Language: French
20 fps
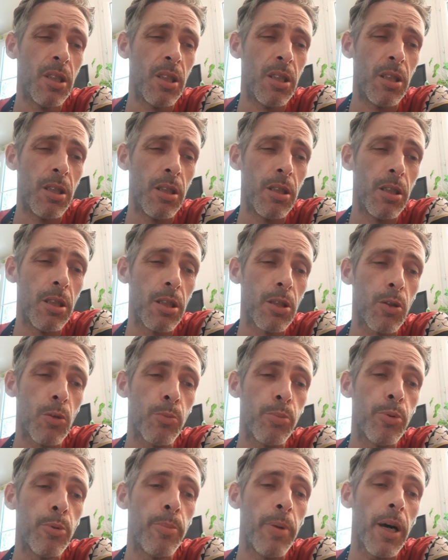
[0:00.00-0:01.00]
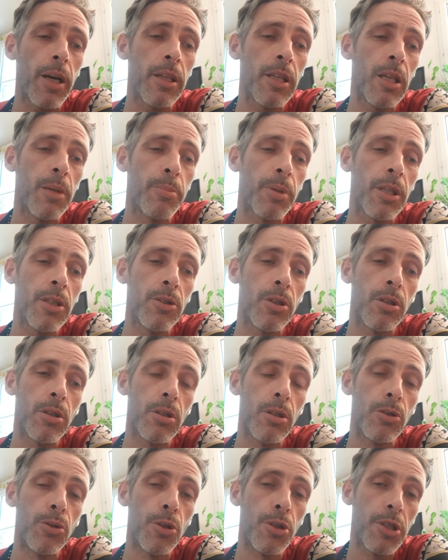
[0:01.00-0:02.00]
qu'on peut parler après
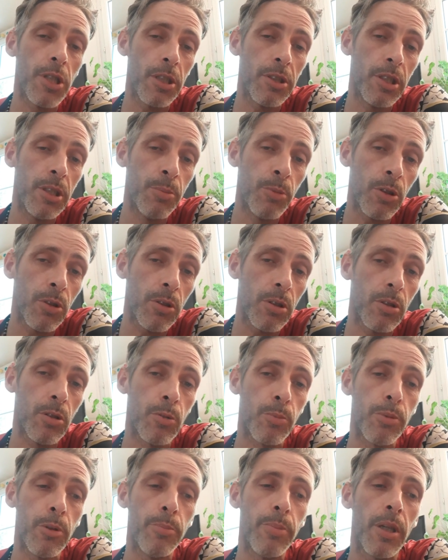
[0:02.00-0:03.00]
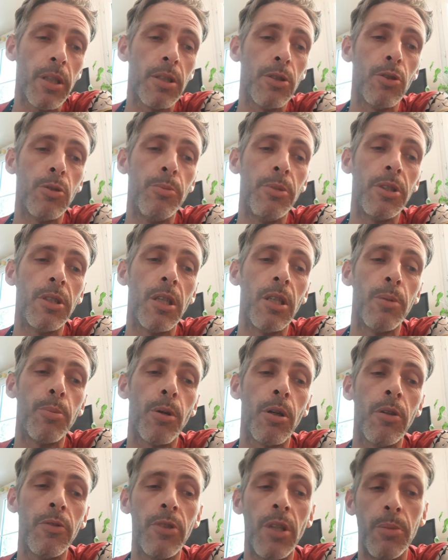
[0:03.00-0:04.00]
de, de, châtiment, on peut parler de mise à
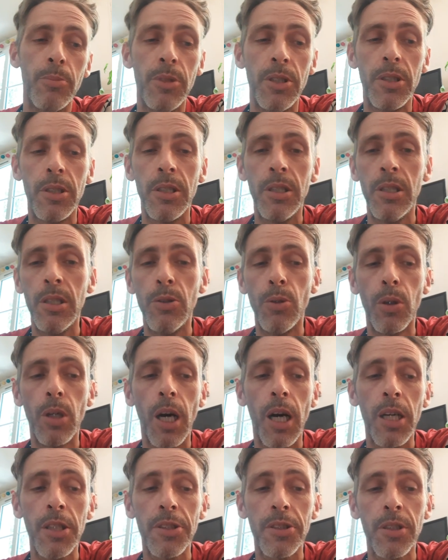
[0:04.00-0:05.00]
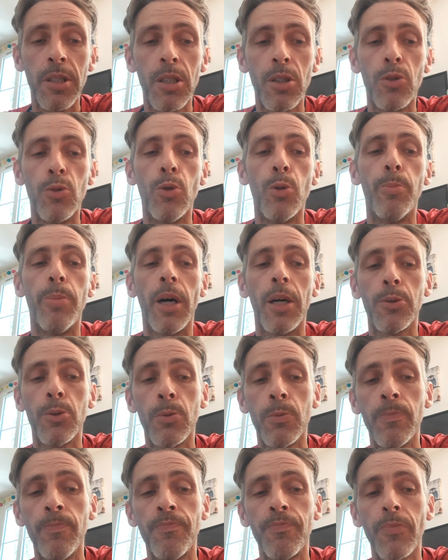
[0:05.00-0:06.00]
l'épreuve, d'amnistie, de grâce, de
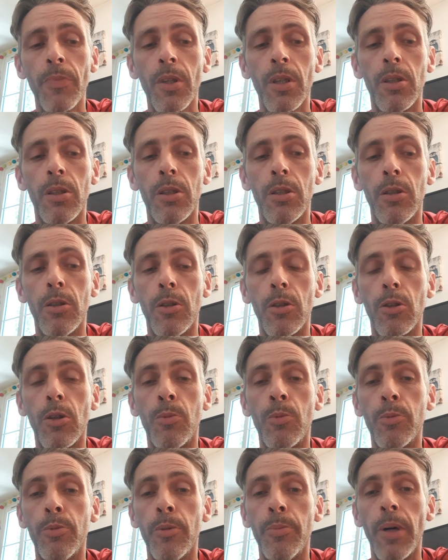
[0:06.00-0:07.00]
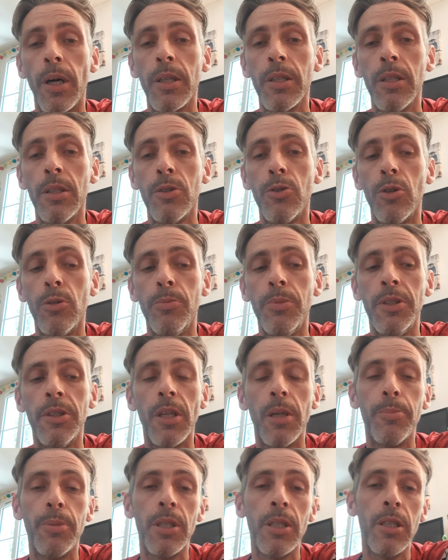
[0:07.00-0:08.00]
pardon. Euh, comme on peut parler de
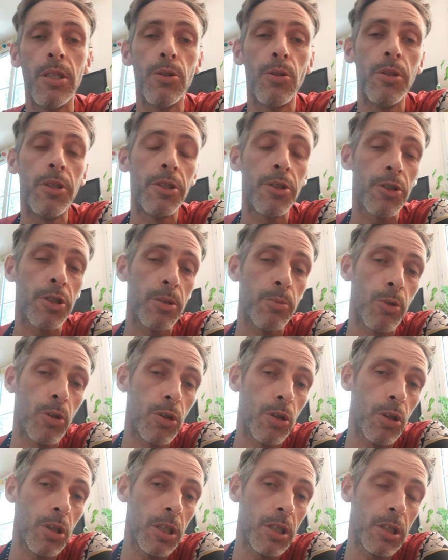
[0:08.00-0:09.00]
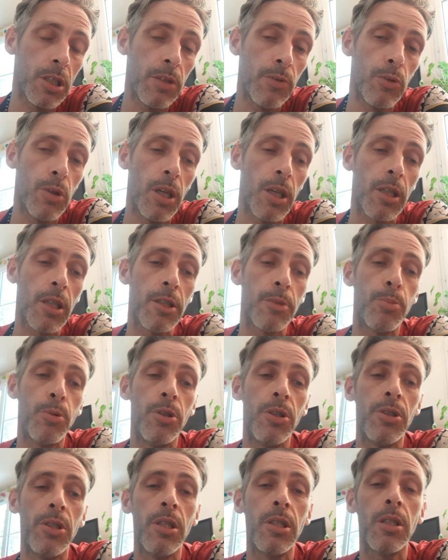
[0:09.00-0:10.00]
mise à pied, de licenciement collectif de la classe
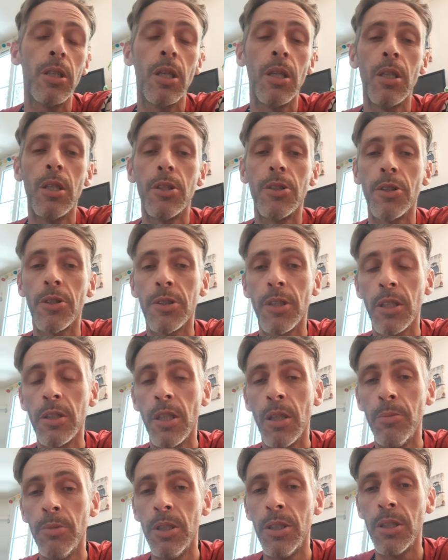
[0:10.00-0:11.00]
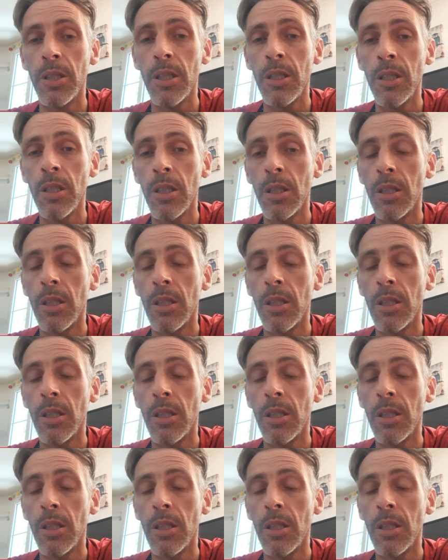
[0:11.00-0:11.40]
politique sans indemnité,